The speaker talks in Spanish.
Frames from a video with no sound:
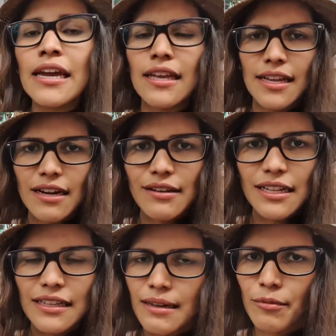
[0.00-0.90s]
Y la
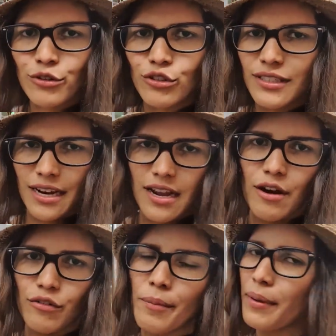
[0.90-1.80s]
verdad tampoco son tan
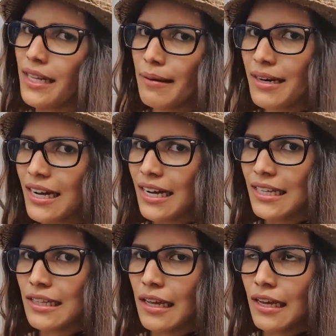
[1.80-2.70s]
caros. Depende de la marca que
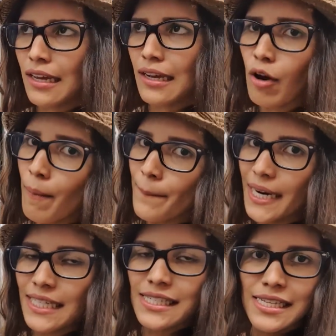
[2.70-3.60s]
te
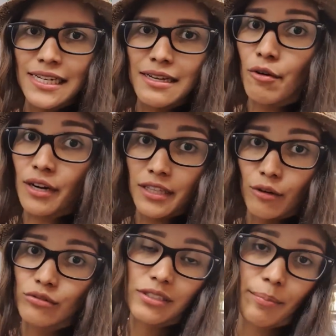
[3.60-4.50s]
compres, del sabor que te
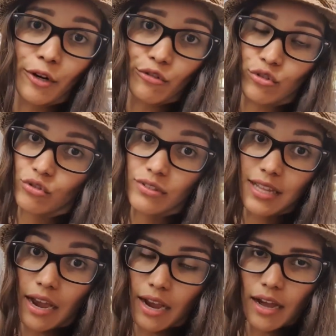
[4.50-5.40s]
guste, pero no son
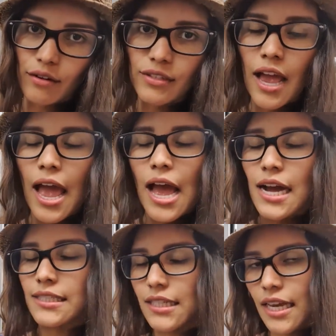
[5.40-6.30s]
tan caros.
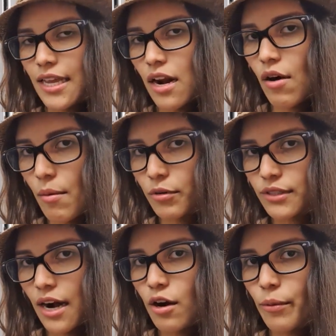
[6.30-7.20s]
Así que ya les voy a
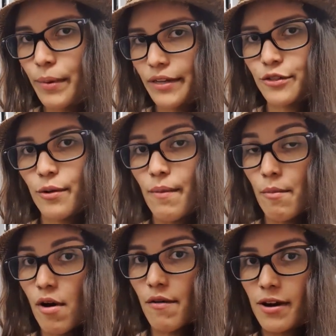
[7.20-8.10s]
mostrar los precios.
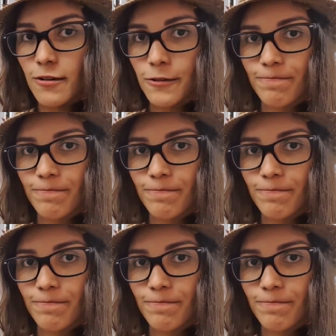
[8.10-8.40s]
Vamos a verlos.